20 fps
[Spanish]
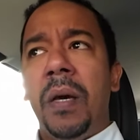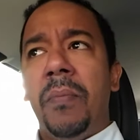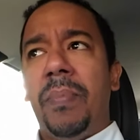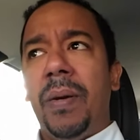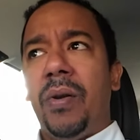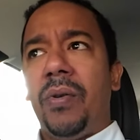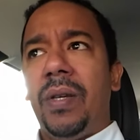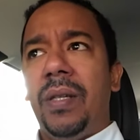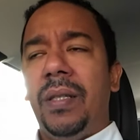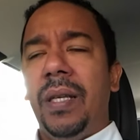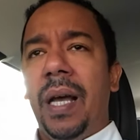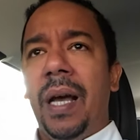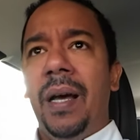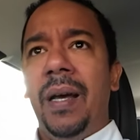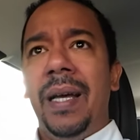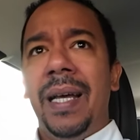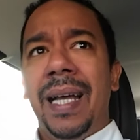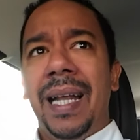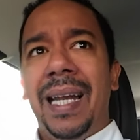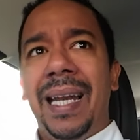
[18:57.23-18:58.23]
pero
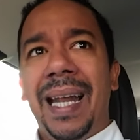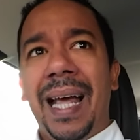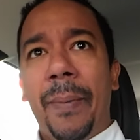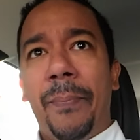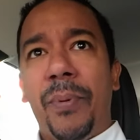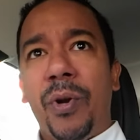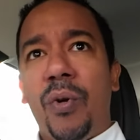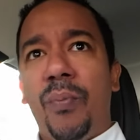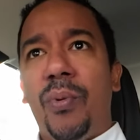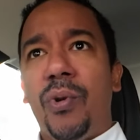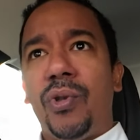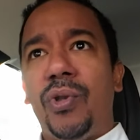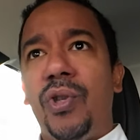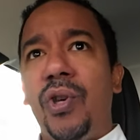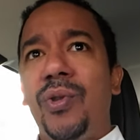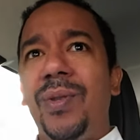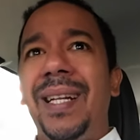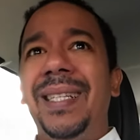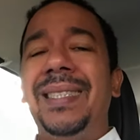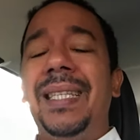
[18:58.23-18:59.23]
quizá la
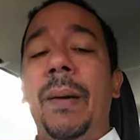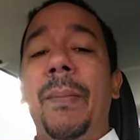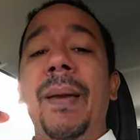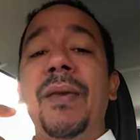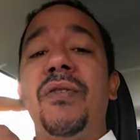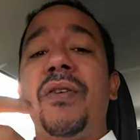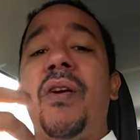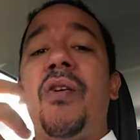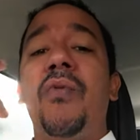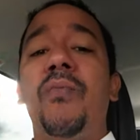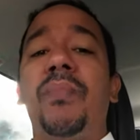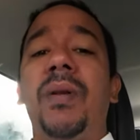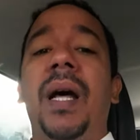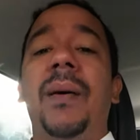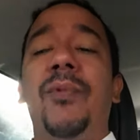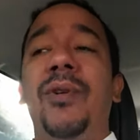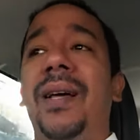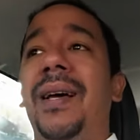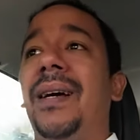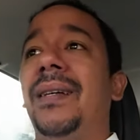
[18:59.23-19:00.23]
proporción del tamaño que
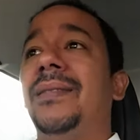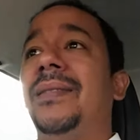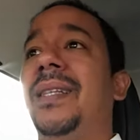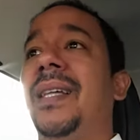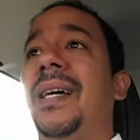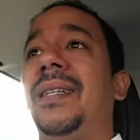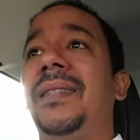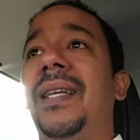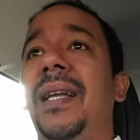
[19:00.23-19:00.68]
compramos, la cantidad de